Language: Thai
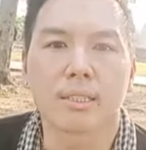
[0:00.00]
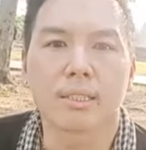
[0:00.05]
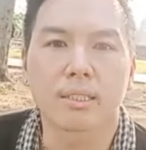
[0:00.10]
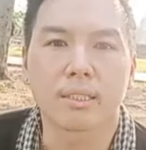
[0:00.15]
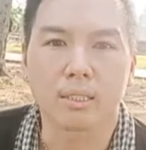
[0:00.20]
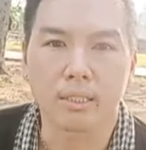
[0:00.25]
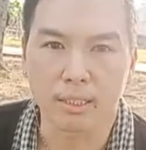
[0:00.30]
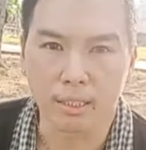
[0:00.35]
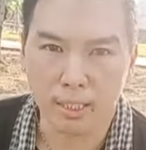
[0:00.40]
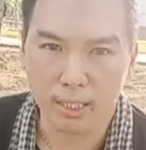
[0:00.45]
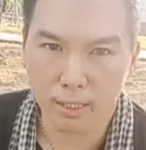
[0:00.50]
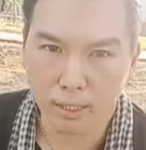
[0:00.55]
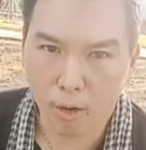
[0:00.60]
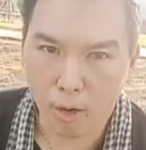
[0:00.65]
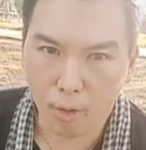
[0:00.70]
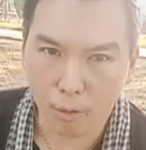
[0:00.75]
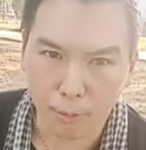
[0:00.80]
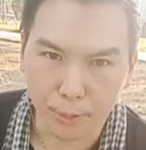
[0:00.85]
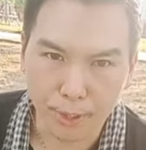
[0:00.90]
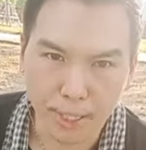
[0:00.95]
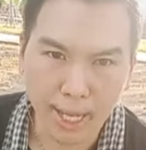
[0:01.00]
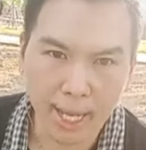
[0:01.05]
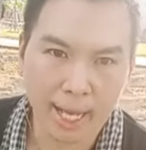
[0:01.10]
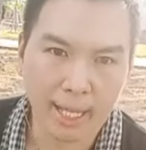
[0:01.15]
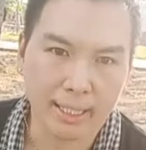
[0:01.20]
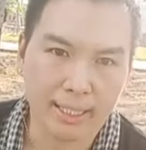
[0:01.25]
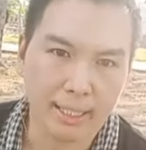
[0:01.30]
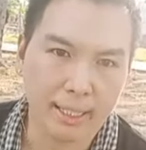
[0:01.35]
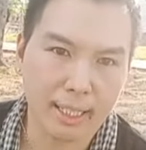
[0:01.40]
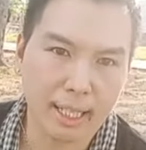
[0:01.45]
เสือขออนุญา
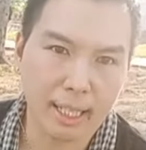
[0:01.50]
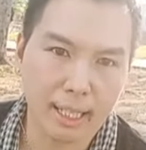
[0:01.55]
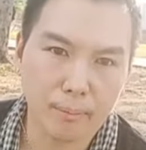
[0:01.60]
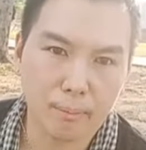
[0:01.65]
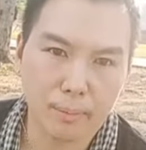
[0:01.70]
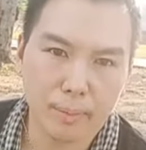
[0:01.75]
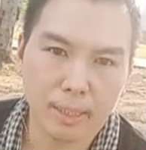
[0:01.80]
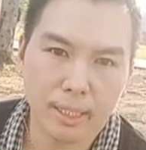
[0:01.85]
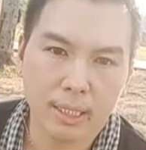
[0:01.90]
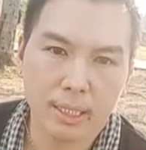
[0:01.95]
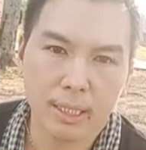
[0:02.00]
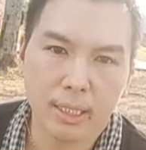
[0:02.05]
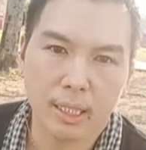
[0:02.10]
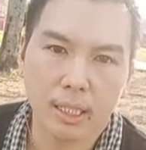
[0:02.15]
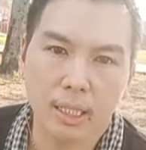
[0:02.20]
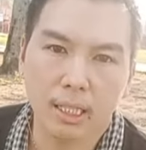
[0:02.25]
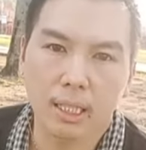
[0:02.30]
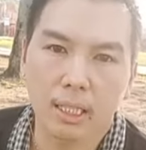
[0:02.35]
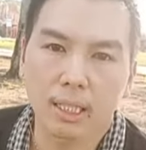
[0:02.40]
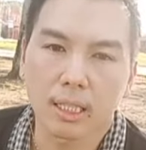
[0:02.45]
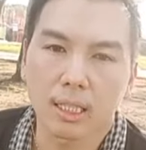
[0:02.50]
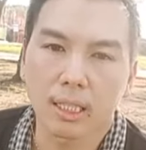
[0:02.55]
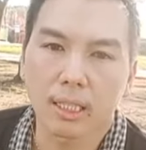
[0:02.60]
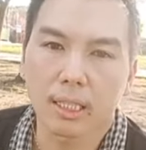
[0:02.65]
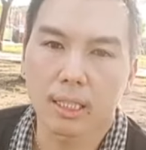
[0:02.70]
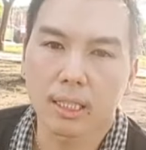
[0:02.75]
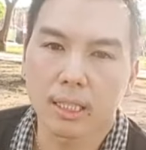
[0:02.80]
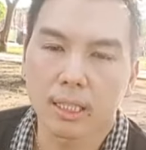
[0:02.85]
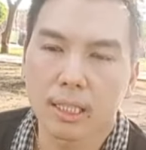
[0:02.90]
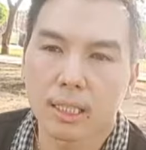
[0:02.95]
ตนะครับ
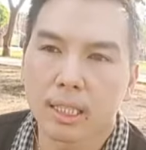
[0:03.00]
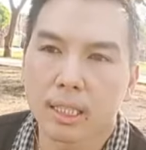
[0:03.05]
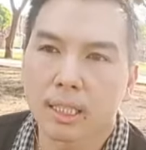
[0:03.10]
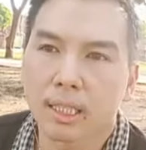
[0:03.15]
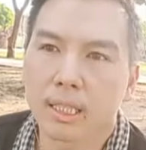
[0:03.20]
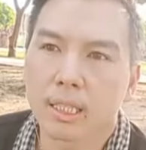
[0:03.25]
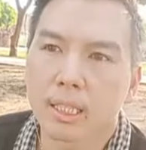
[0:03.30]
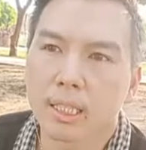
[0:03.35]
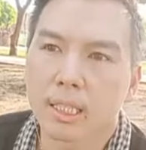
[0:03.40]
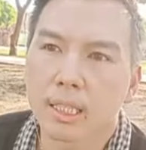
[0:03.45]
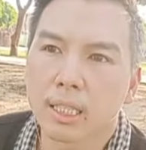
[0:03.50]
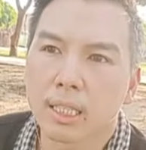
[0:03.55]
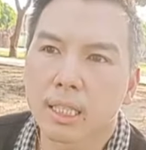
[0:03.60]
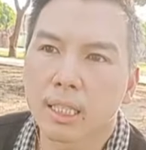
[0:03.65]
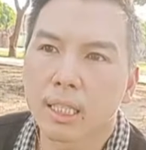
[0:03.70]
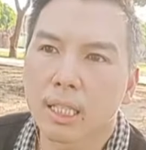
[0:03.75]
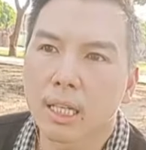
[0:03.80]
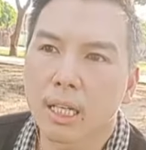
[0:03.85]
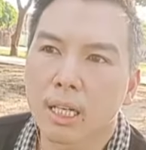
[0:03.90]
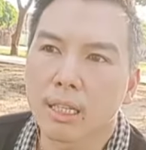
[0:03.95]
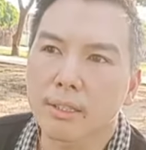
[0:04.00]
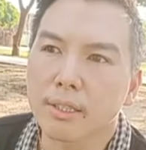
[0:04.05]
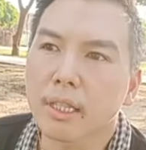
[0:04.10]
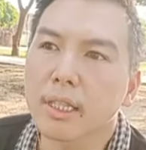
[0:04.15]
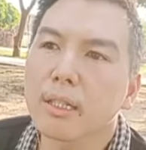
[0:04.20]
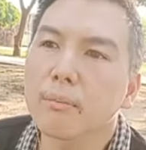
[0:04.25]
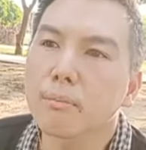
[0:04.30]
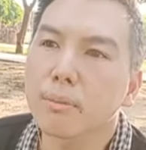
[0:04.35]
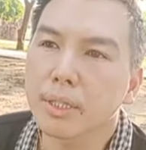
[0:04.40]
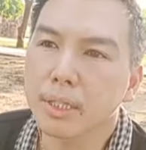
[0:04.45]

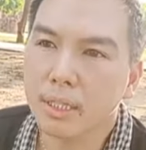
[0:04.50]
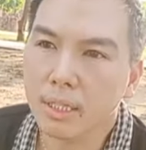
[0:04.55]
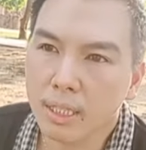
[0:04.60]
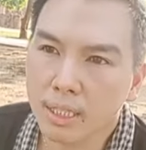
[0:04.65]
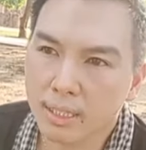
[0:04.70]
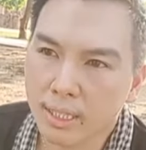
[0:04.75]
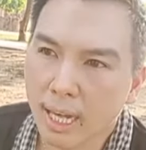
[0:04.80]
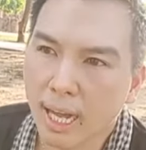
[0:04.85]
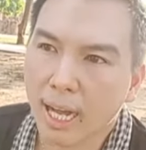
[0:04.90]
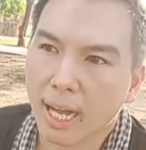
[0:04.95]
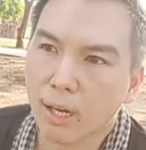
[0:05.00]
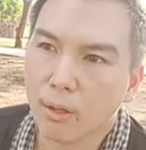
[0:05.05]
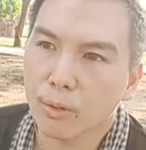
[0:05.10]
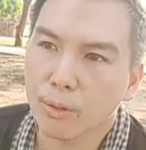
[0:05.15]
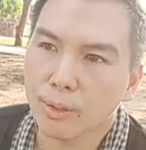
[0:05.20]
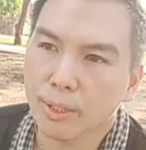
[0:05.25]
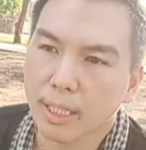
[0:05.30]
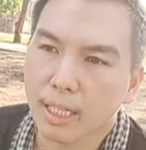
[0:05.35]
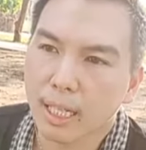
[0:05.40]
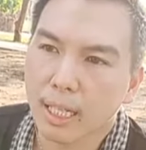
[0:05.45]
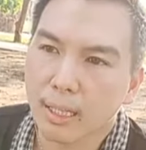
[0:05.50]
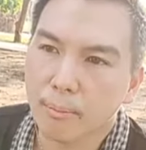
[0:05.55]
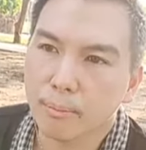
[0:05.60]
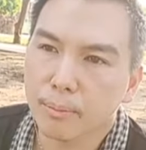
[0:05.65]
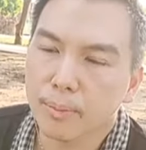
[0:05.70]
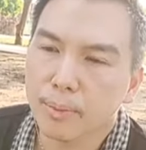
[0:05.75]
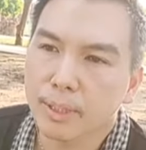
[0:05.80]
เเริ่มเรื่องราวนะครับ